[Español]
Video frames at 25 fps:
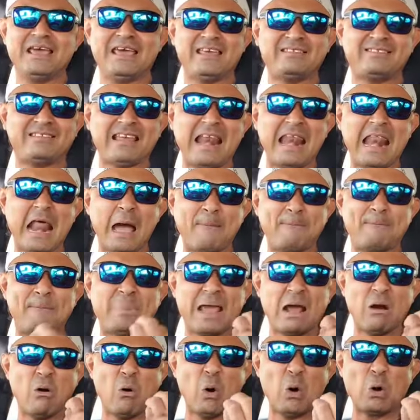Esa es la
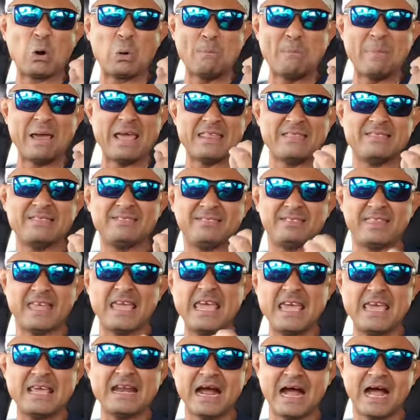peor
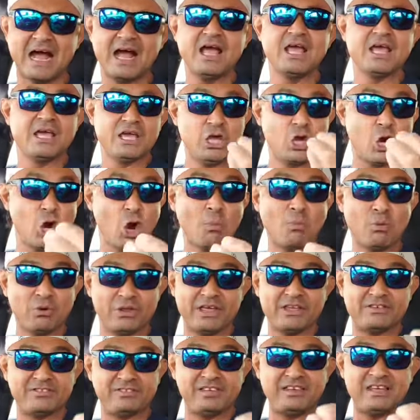mentira. Y como
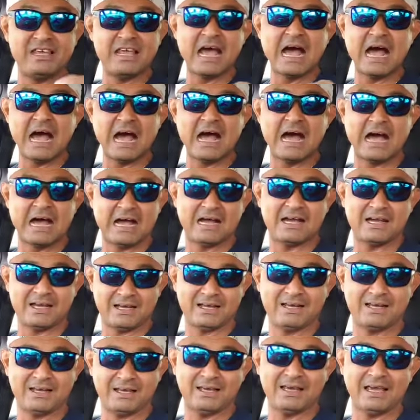decía
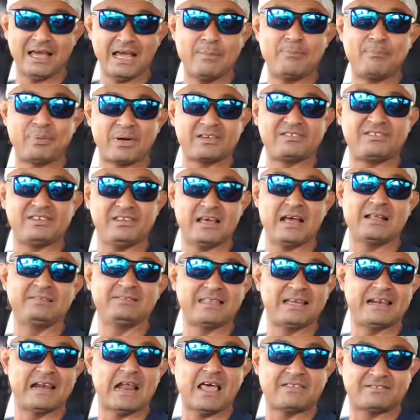el
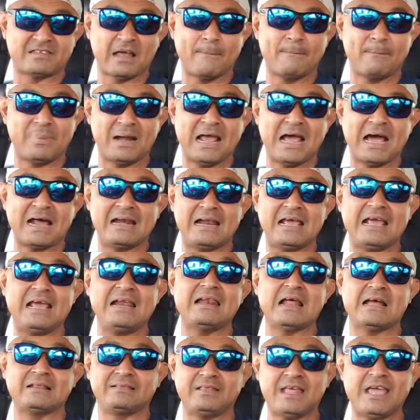presidente de la Asamblea
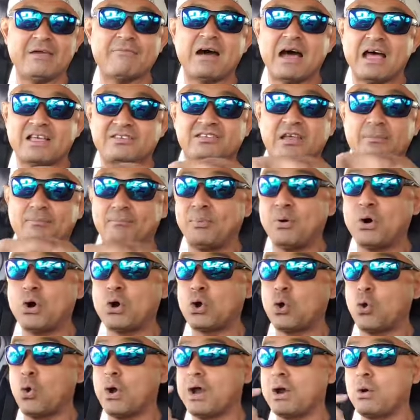Legislativa hace
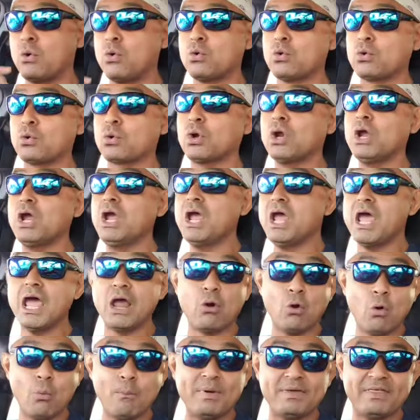poco en un,
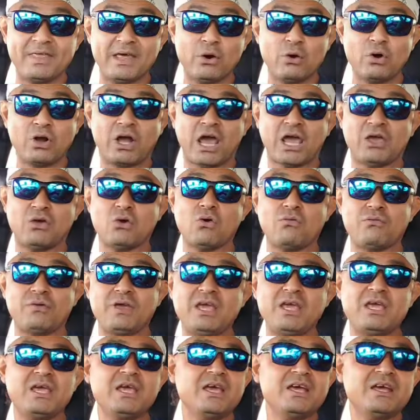en un video que yo
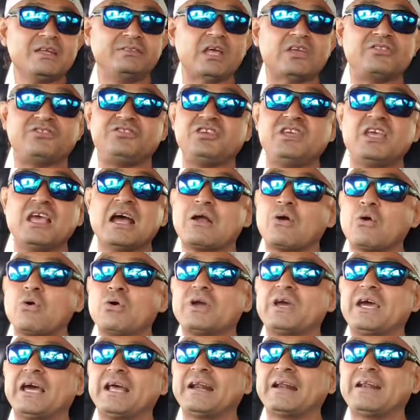vi, decía
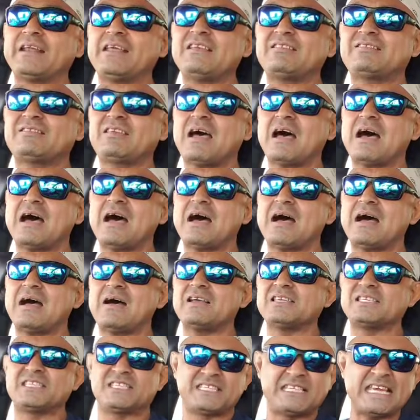con qué risa
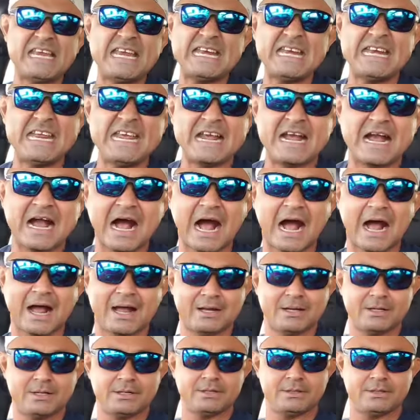cínica,